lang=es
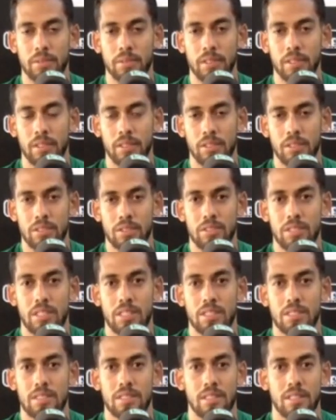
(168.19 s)

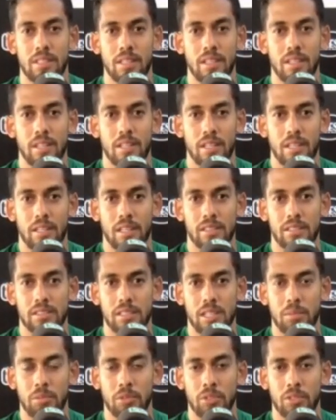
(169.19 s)
Entonces,
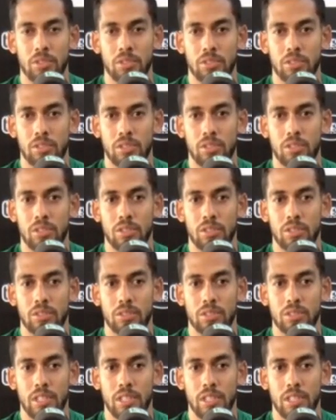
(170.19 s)
estamos nosotros